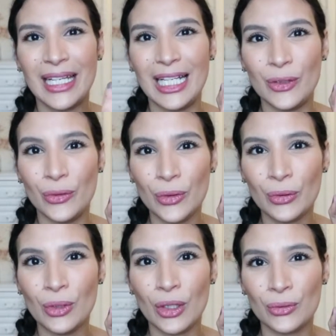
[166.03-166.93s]
et les deux
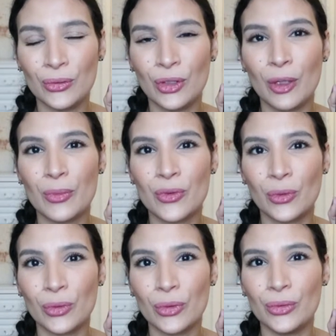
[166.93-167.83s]
couleurs du top
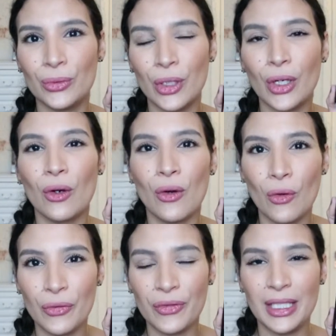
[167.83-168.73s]
sont deux couleurs
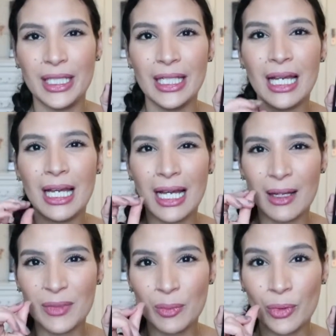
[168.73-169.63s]
au fini
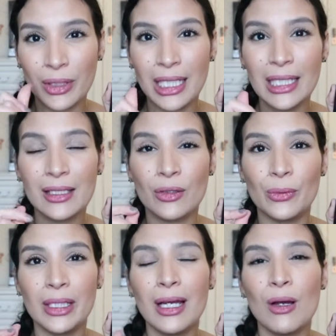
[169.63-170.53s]
un petit peu
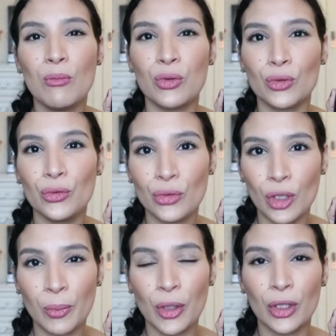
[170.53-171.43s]
glittery pour du
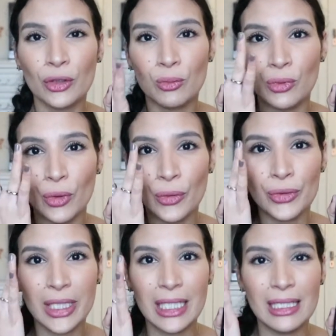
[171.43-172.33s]
top coat pour
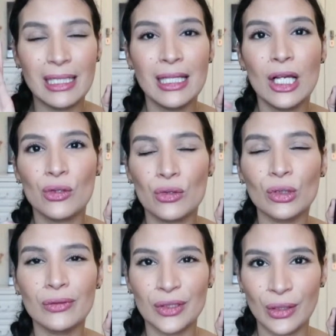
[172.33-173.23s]
utiliser
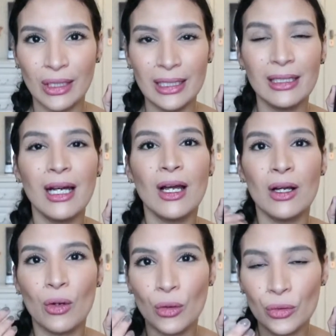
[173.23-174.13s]
sur votre lid
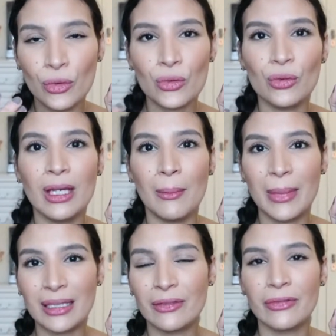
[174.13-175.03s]
au-dessus d'un
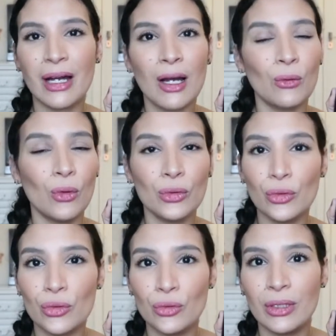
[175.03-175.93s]
mat phare ou
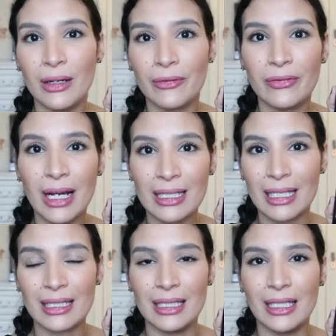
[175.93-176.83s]
au-dessus d'un fard
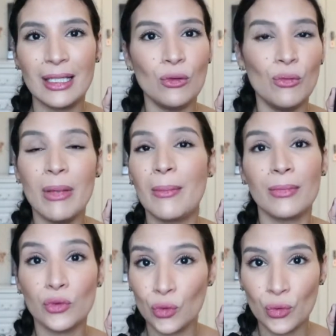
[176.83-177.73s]
satiné ou même
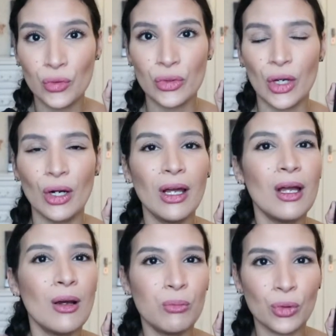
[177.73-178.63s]
tout seul
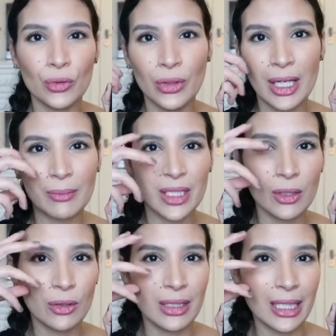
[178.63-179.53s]
pour donner un
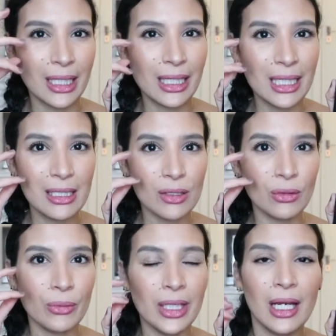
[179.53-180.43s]
petit côté
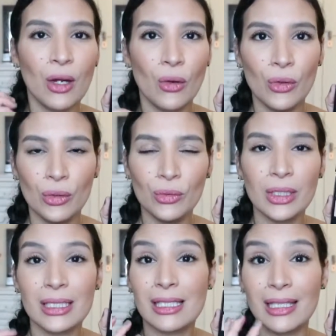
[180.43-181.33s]
glissery au
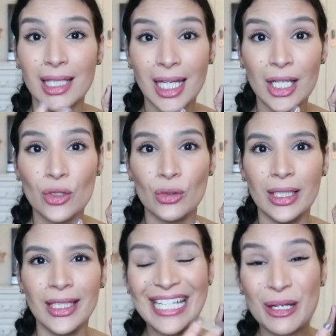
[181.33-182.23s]
look, c'est très
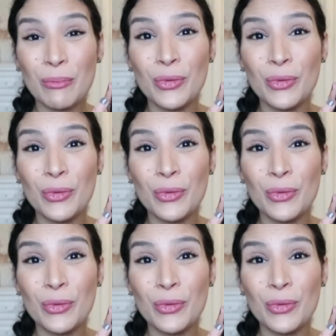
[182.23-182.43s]
joli et j'aime